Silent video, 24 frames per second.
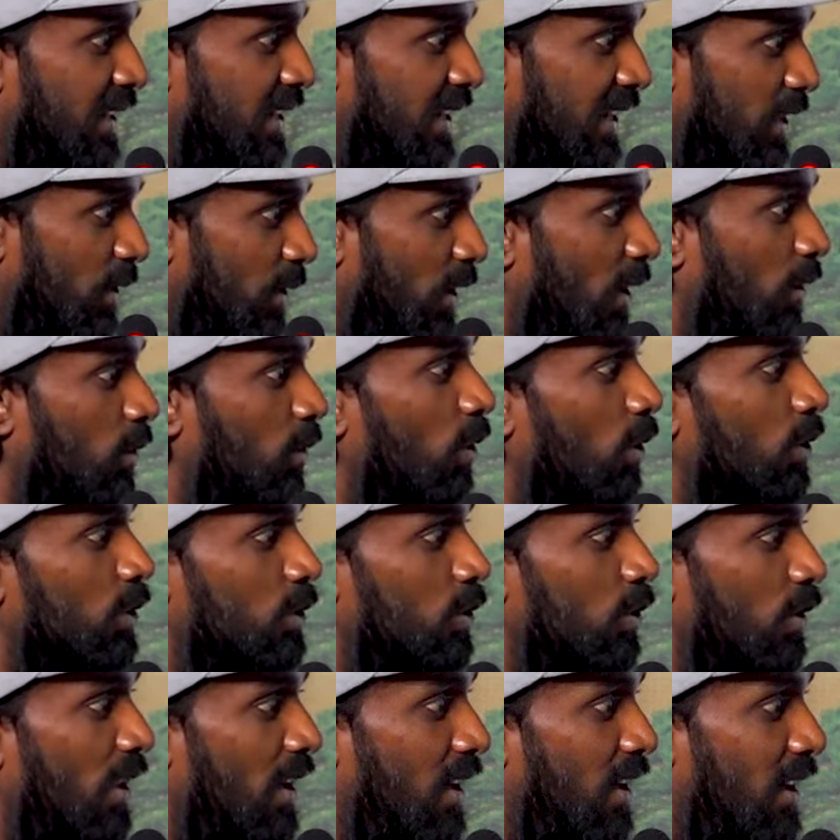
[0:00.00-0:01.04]
என்னுடைய க்ளோஸ்
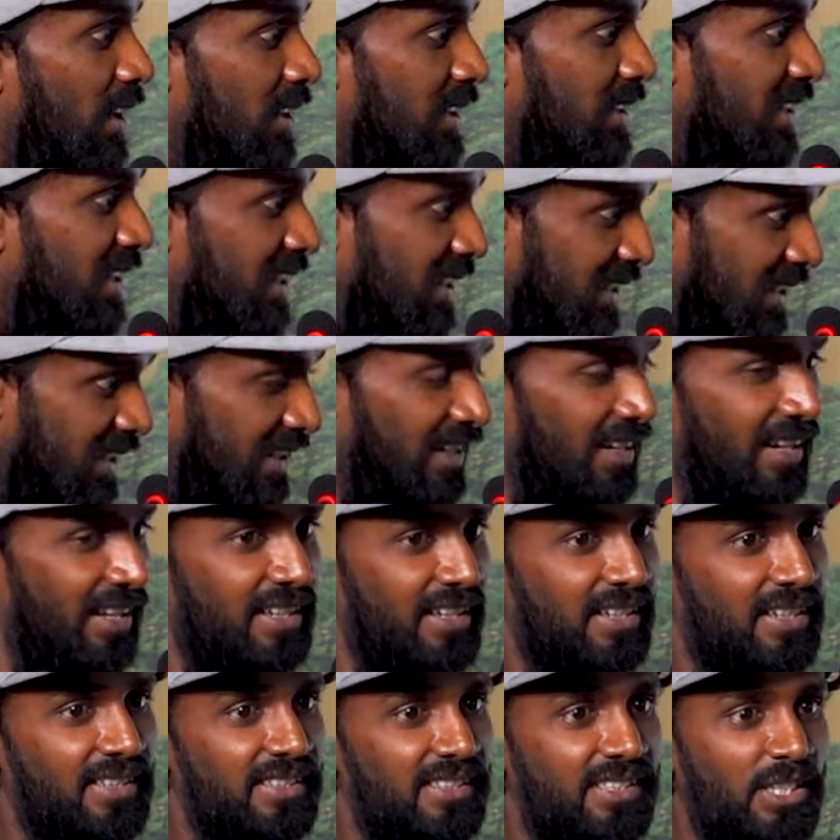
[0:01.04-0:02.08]
டு த ஹார்ட்
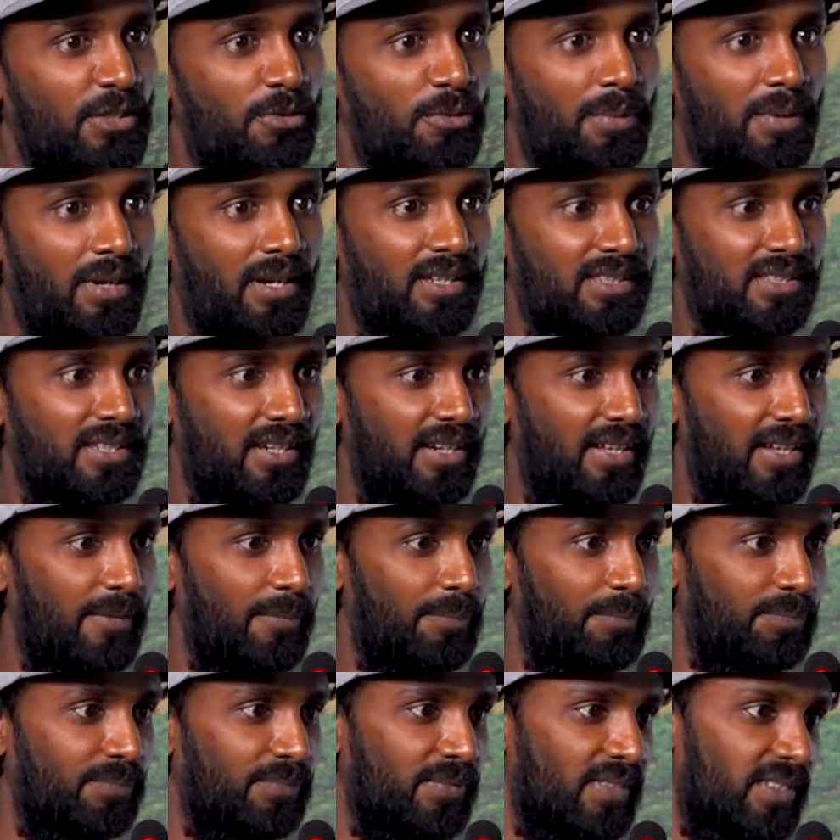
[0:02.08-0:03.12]
எனக்கு ஜிவி பிரகாஷ் என்ன
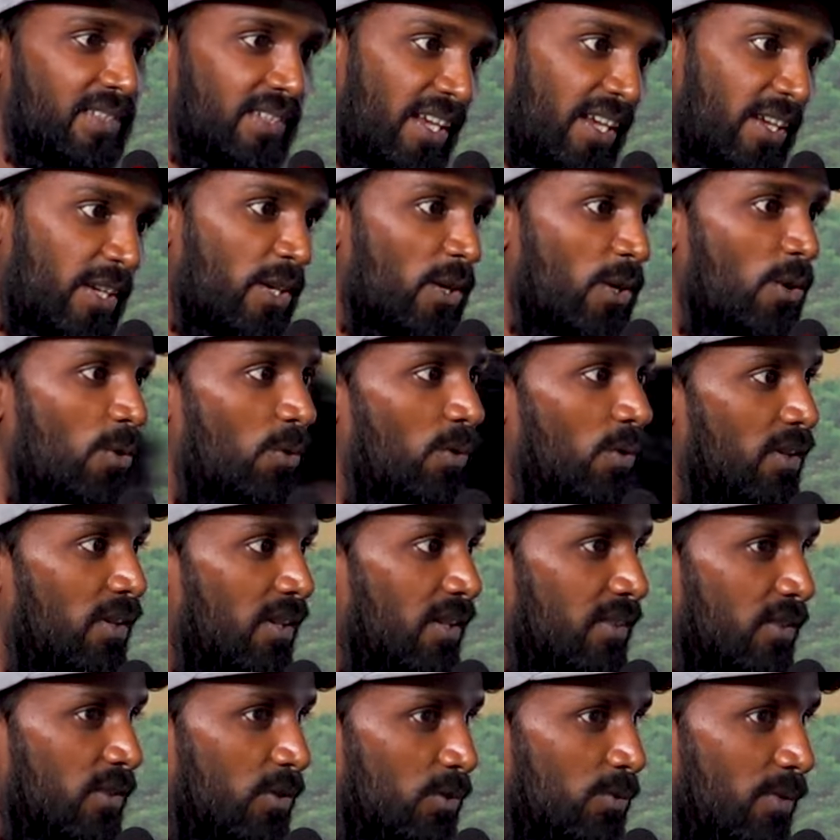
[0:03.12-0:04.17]
எங்கேயோ ஒரு
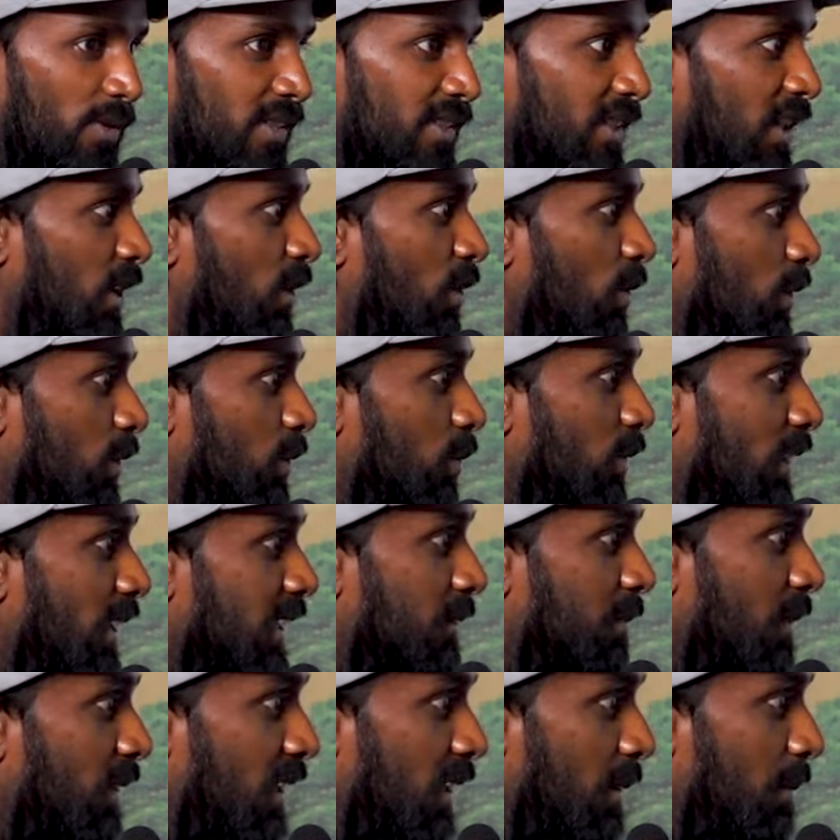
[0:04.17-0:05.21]
சுச்சுவேஷனில் ஒரு ஷூட்டிங்
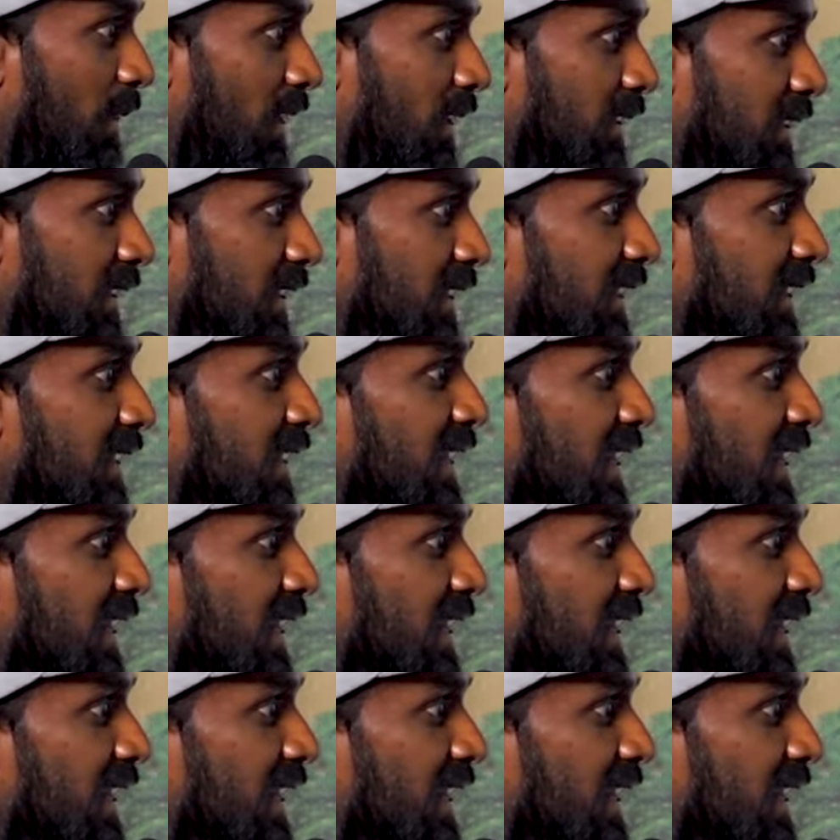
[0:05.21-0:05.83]
ஸ்பாட்டில் பார்த்துட்டு